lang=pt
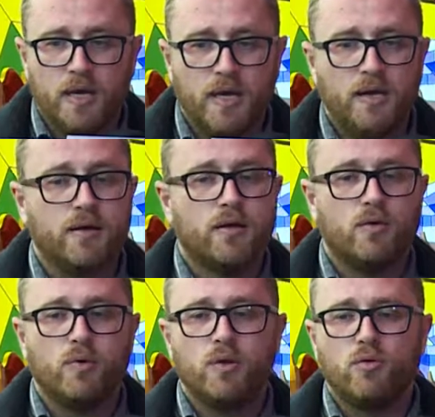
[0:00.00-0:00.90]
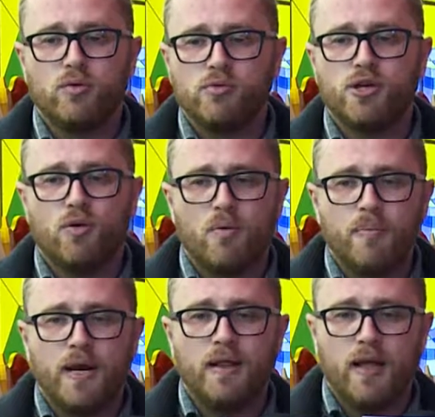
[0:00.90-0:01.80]
E, no intuito de
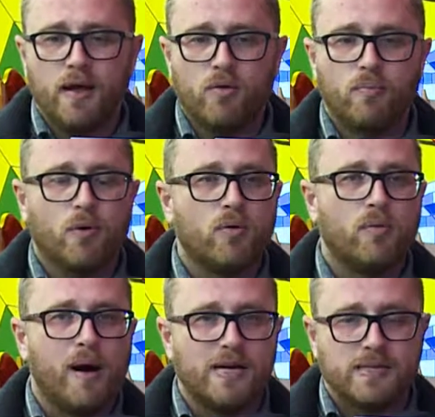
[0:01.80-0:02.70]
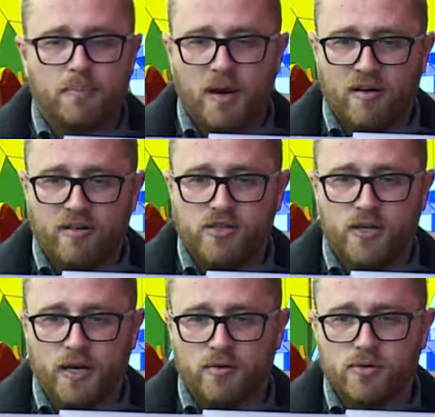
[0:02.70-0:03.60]
compreender um pouco mais a palavra
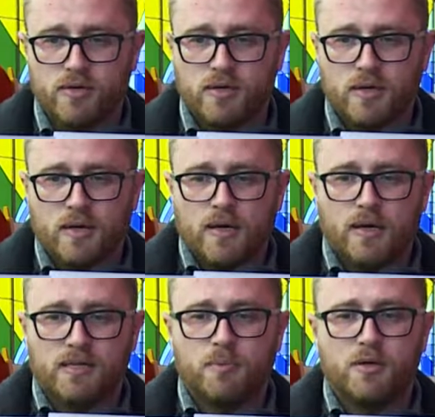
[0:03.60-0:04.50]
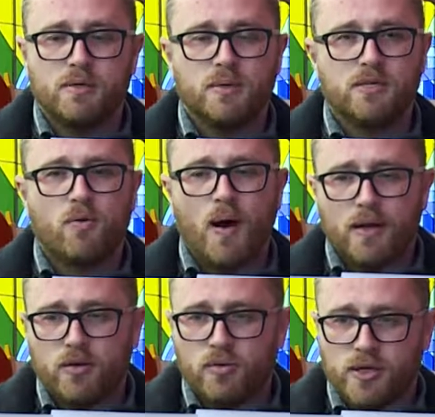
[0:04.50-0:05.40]
de Deus, nas próximas
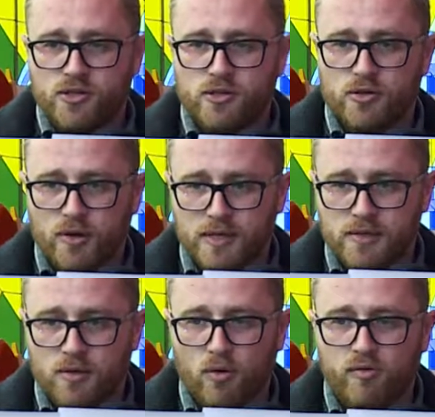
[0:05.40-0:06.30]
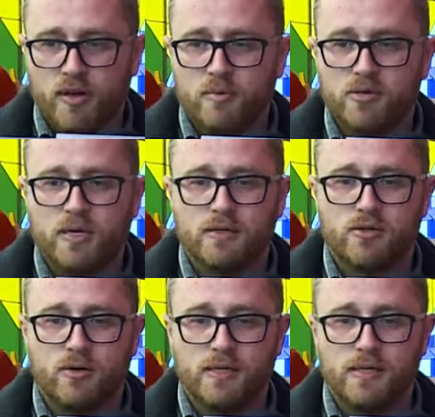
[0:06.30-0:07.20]
quatro edições ouviremos
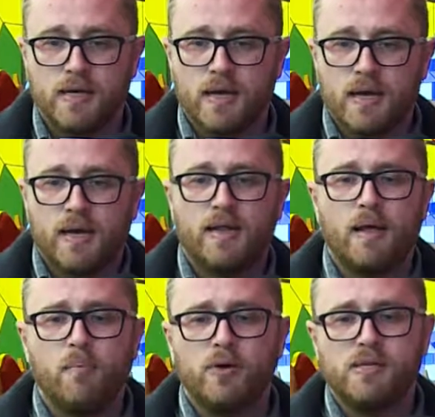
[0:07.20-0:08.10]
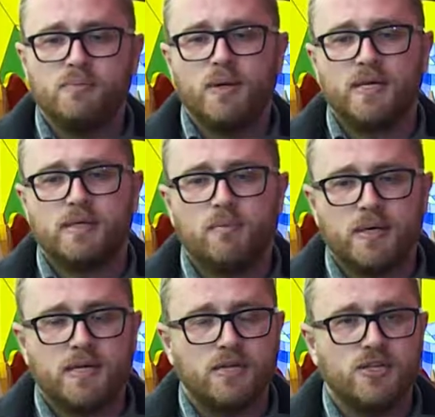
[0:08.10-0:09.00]
canções que têm por inspiração
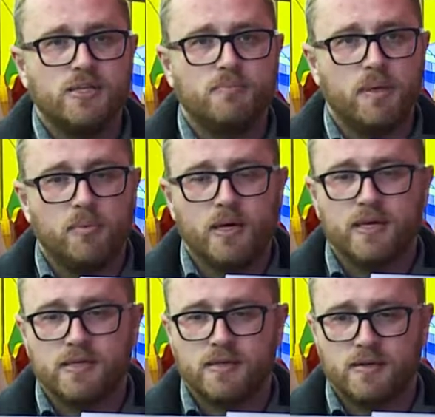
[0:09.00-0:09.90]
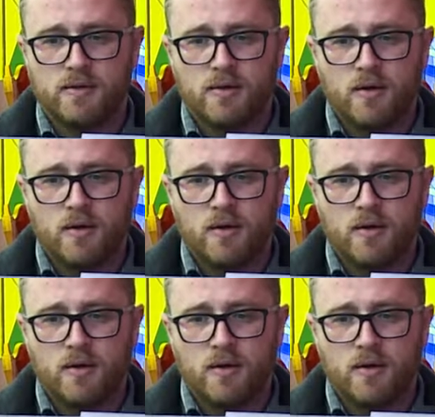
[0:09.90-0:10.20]
passagens bíblicas.